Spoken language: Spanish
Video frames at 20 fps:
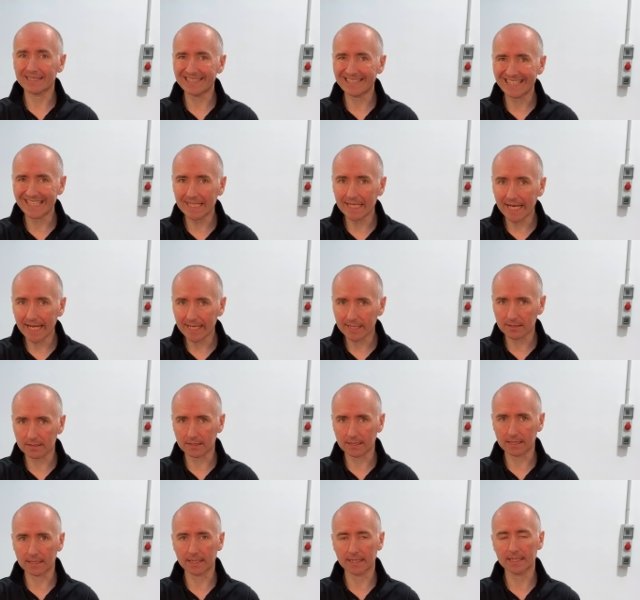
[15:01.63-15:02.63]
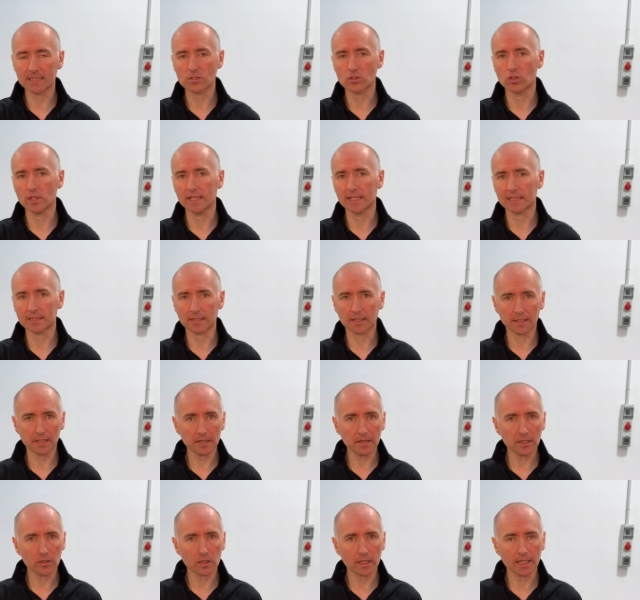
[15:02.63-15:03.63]
directa de gasolina
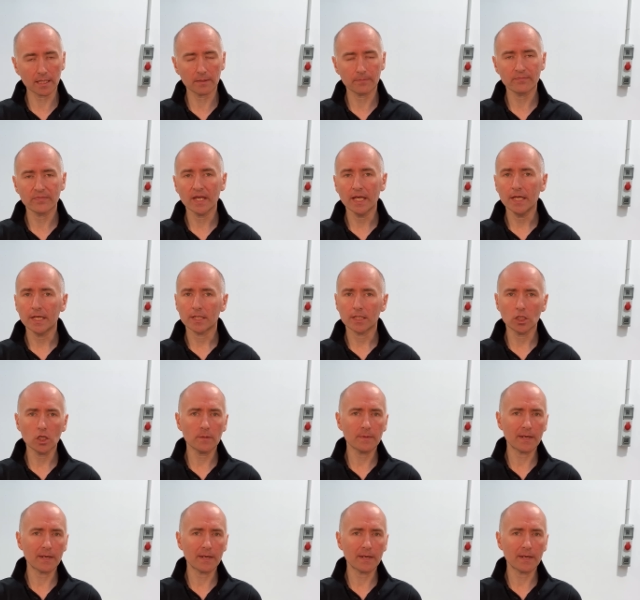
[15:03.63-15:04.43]
tradicional, no